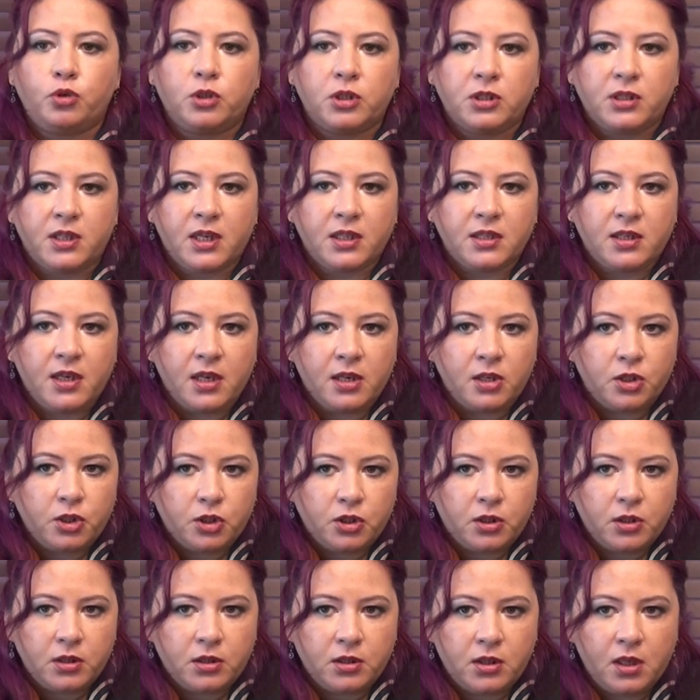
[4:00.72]
bu şirket
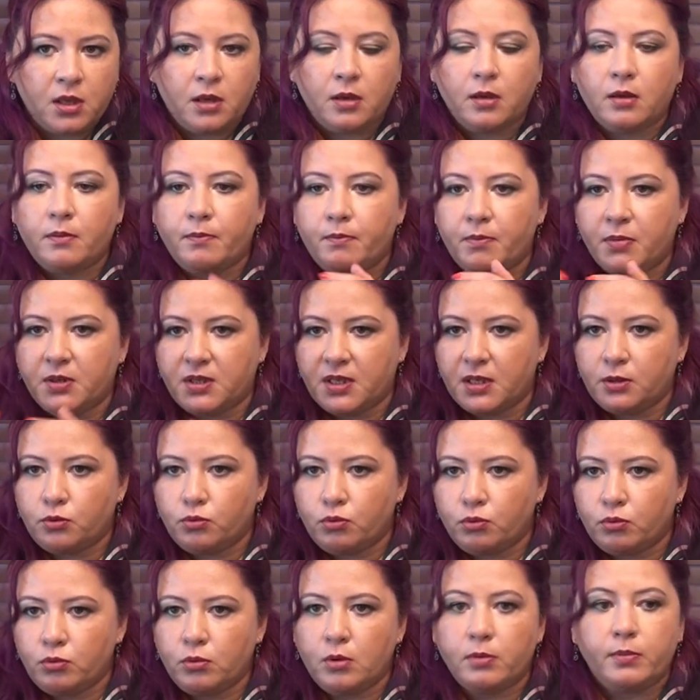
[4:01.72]
geliştirdi, bize
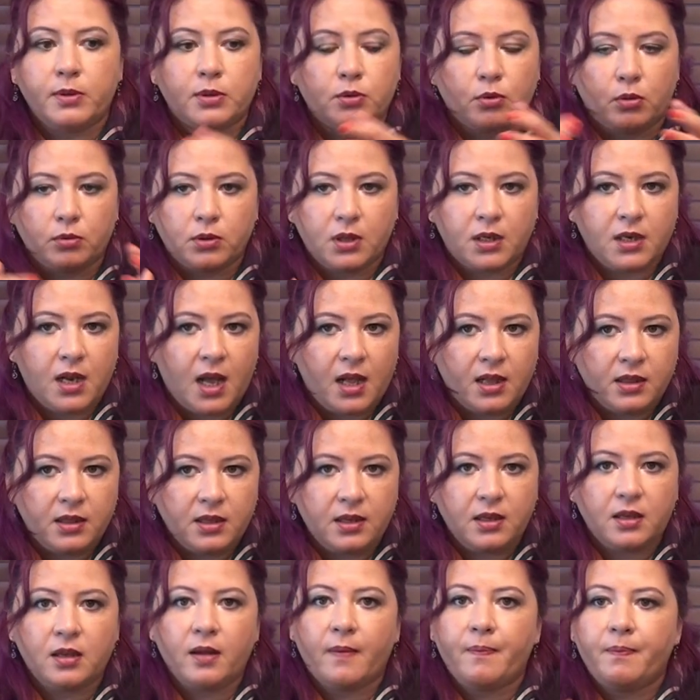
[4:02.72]
sundu, biz ondan
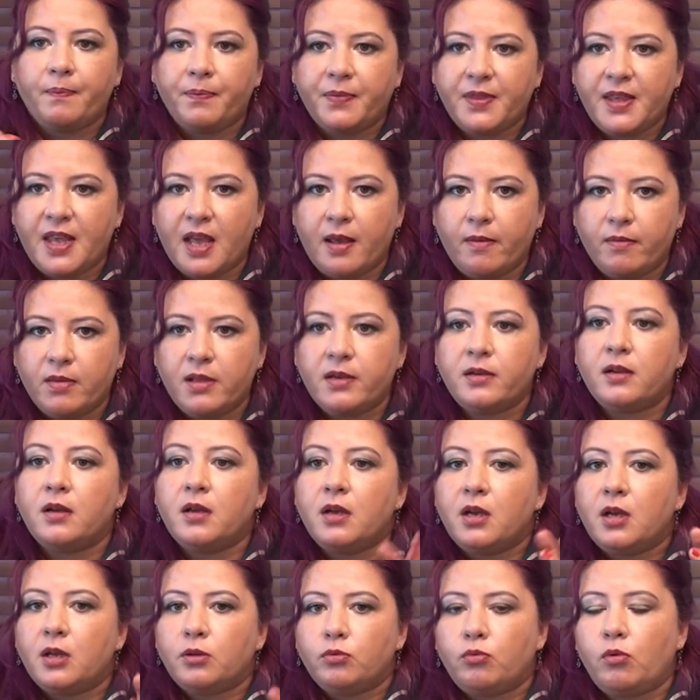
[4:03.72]
aldık diyebilir.
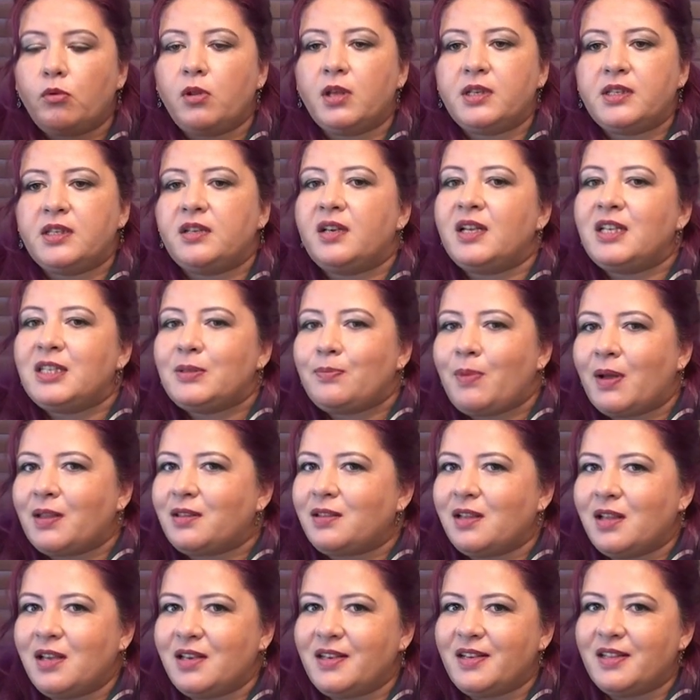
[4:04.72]
Dolayısıyla
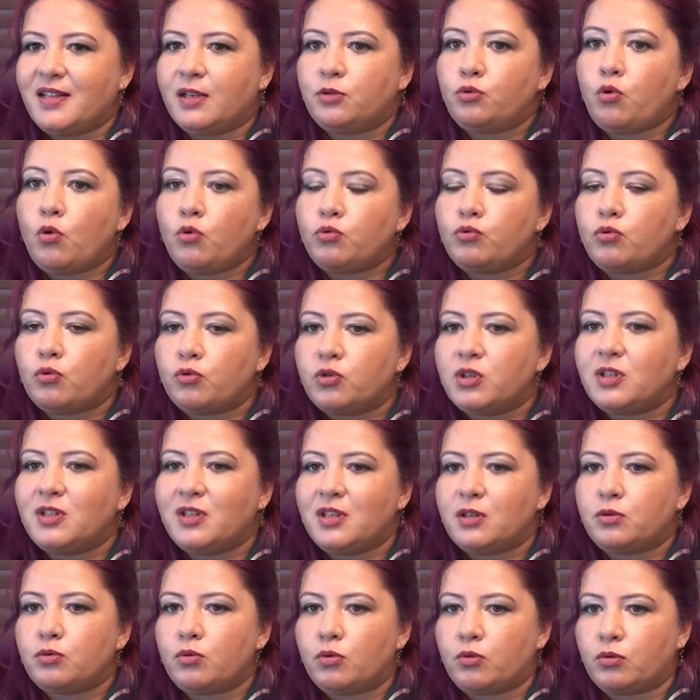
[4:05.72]
ispatla ilgili çok çok
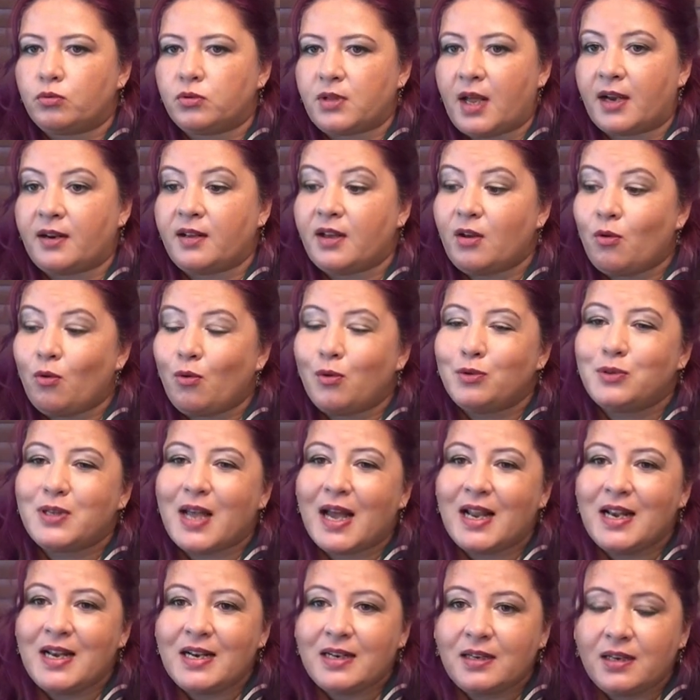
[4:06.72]
ciddi sorunlar
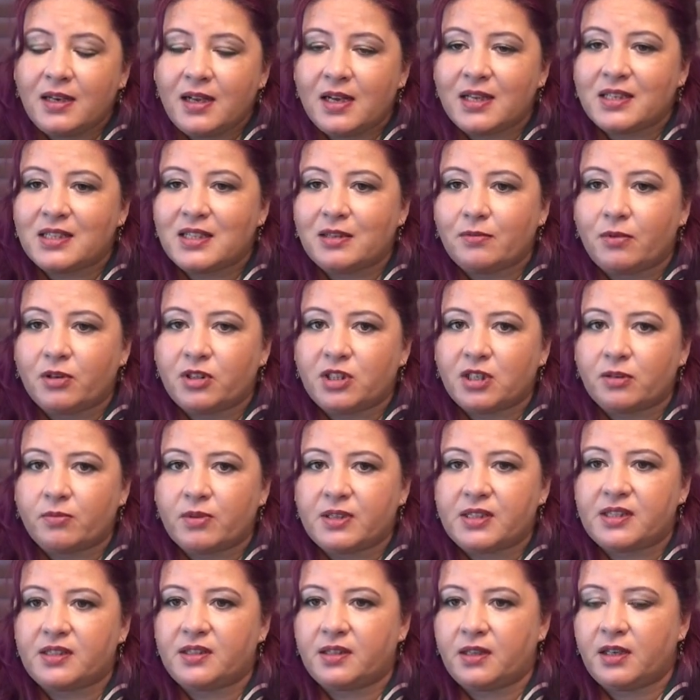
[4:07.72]
özellikle yazılım
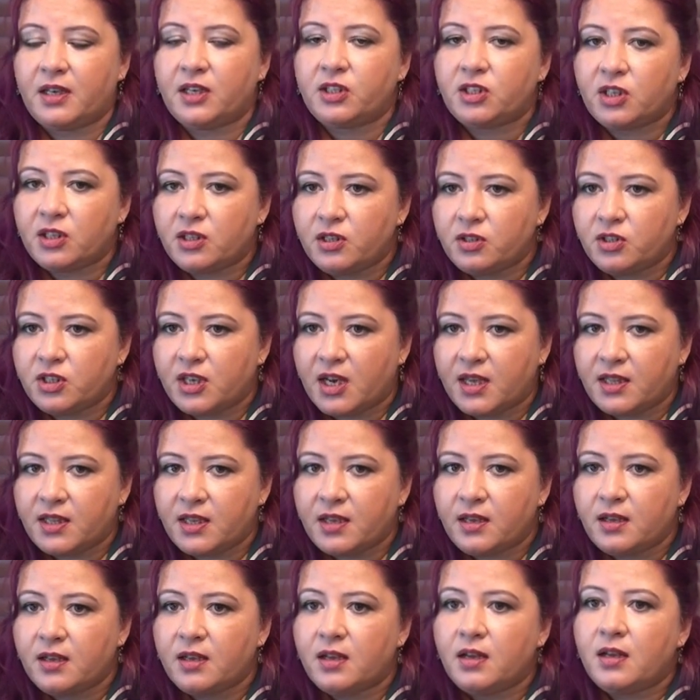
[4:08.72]
aşamasında yaşanacağını
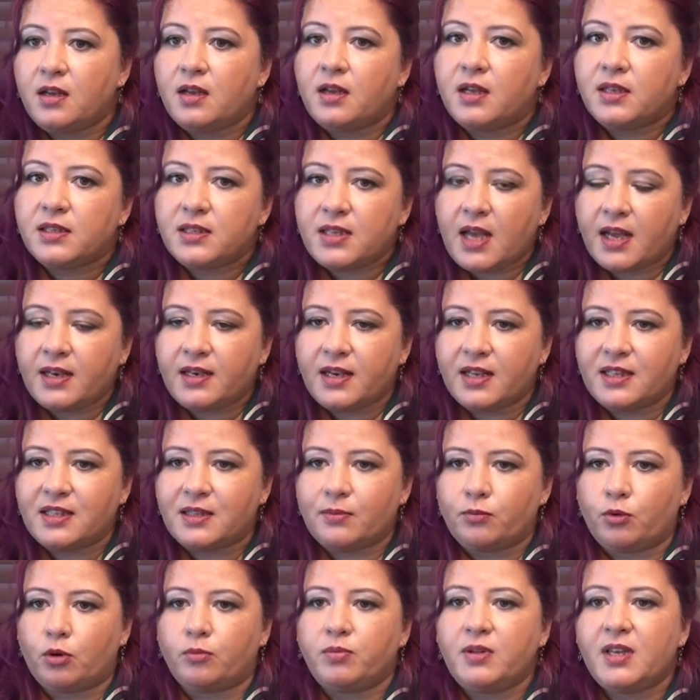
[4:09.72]

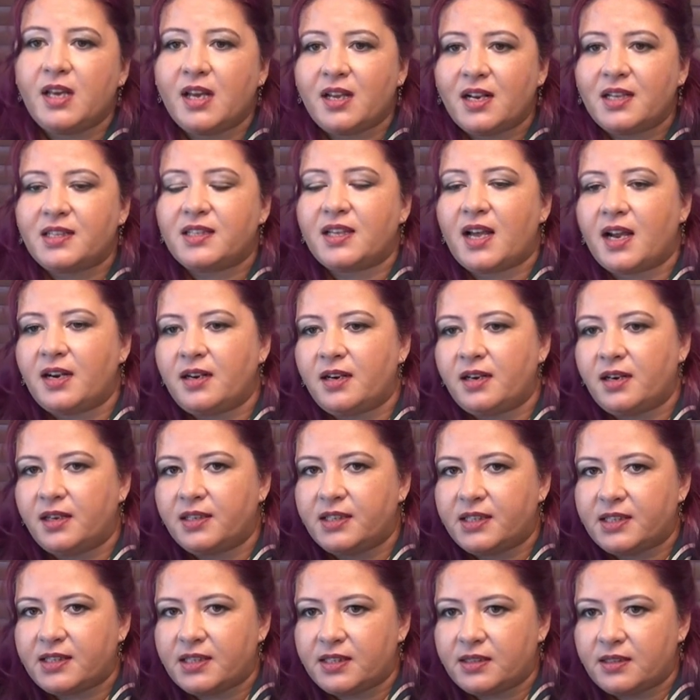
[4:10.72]
zannetmiyorum. Diğer eserler
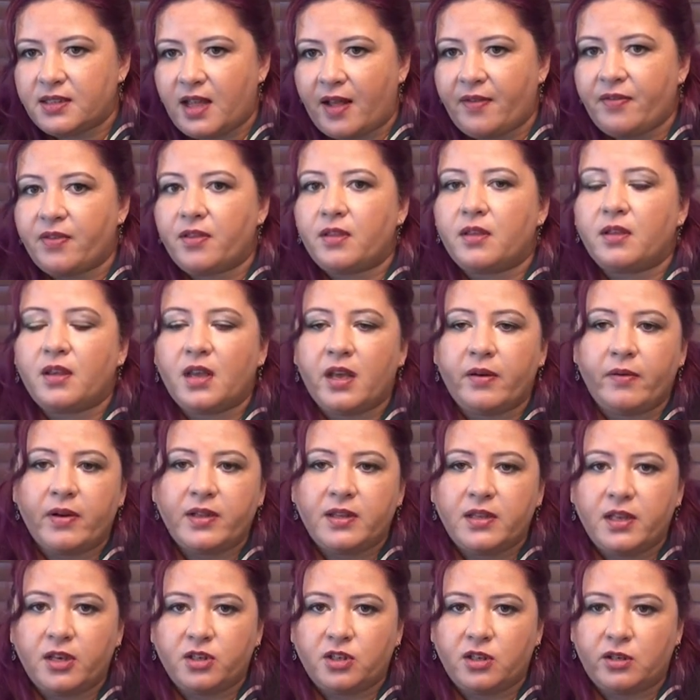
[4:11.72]
açısından
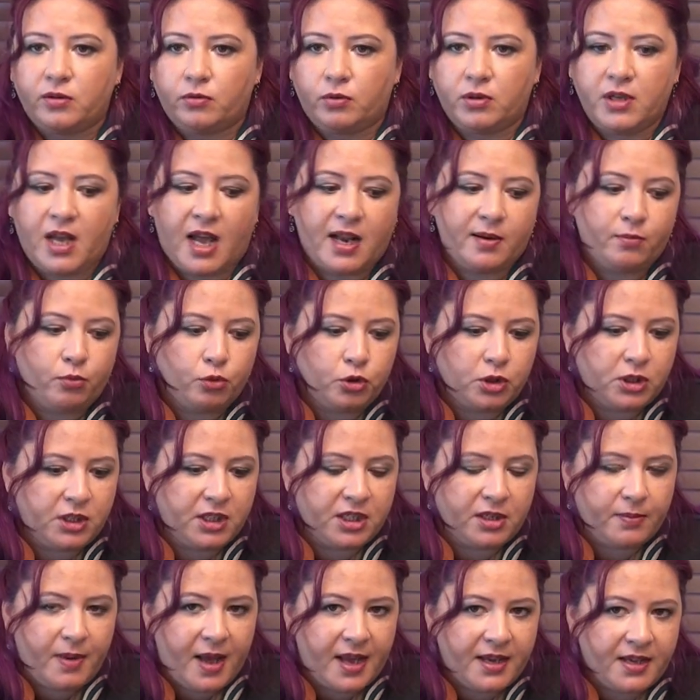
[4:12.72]
evet yaşanıyor. Yani bu
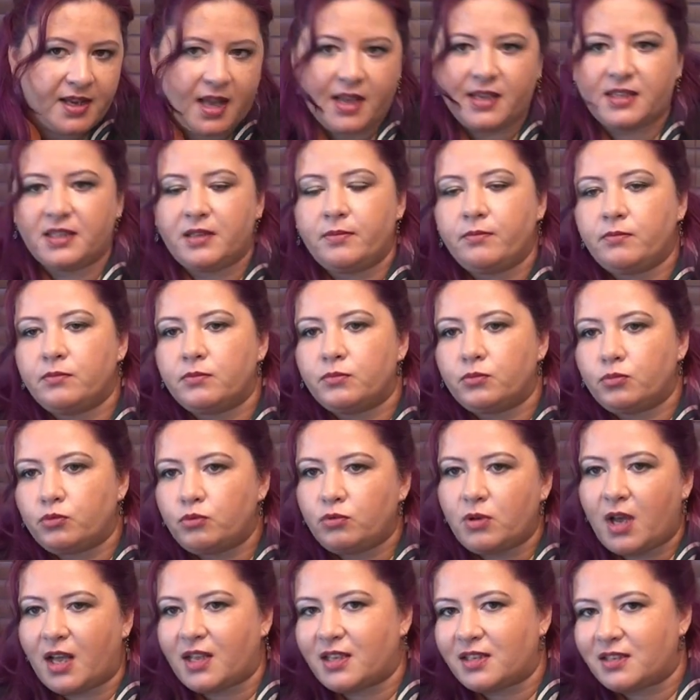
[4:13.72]
şiir ben yazdım,
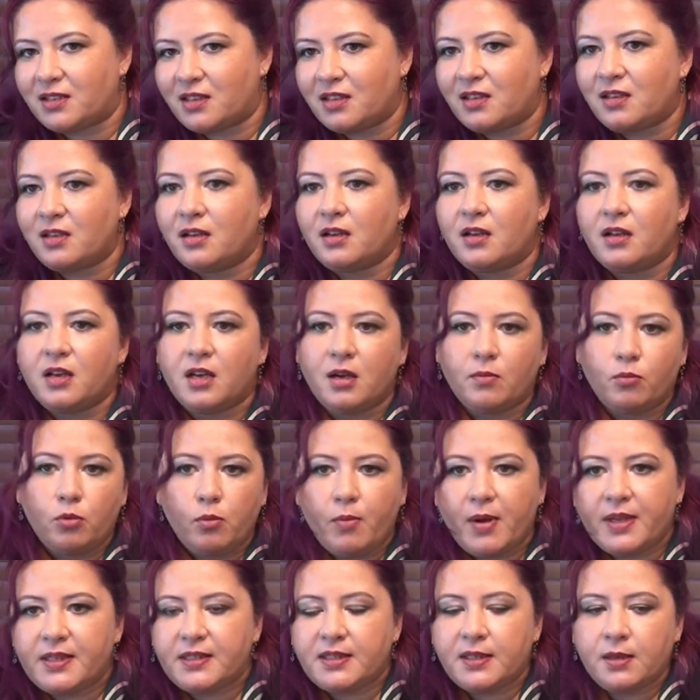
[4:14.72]
şu yazdı,
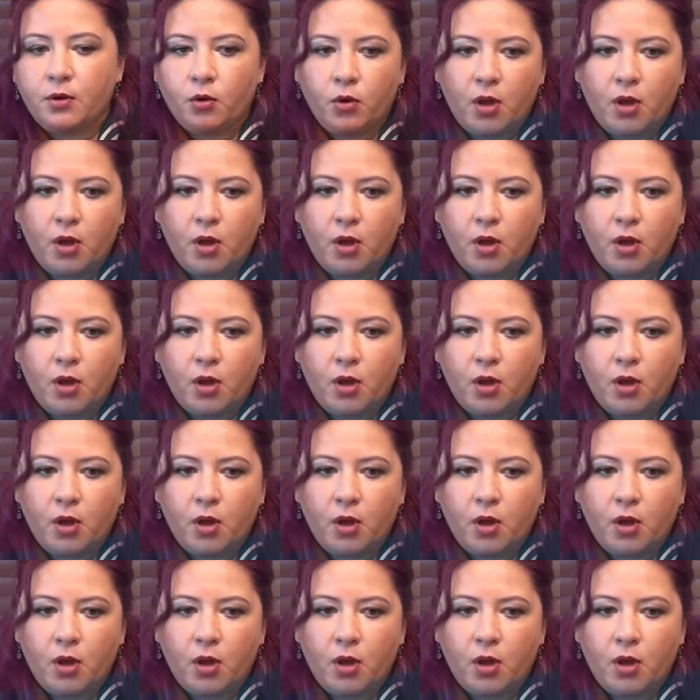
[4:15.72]
bu besteyi